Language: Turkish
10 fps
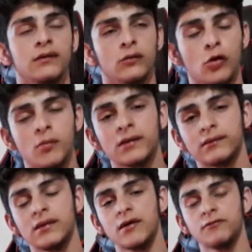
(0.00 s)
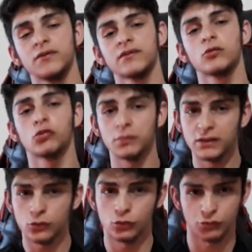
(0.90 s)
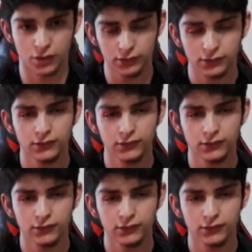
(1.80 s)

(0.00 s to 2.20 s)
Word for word: normal silahın fiyatı 3200 lira.